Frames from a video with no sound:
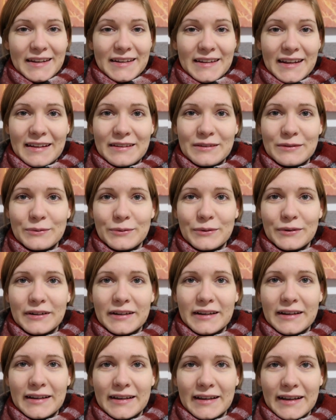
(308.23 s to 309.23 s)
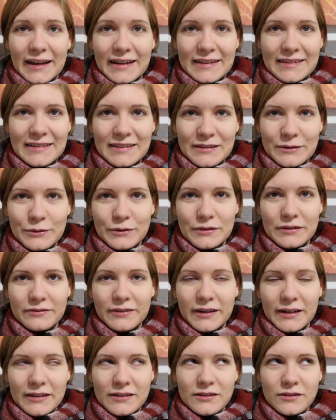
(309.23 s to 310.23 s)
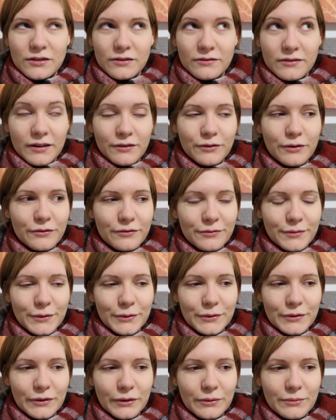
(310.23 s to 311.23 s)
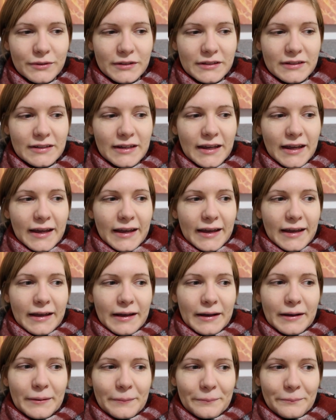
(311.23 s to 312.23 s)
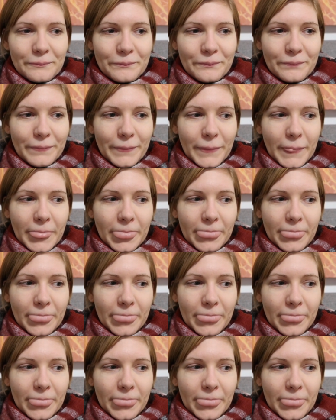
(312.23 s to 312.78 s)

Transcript: Dazu nur ganz, ganz kurz, weil jetzt schon wieder fünf Minuten rum sind. Ähm,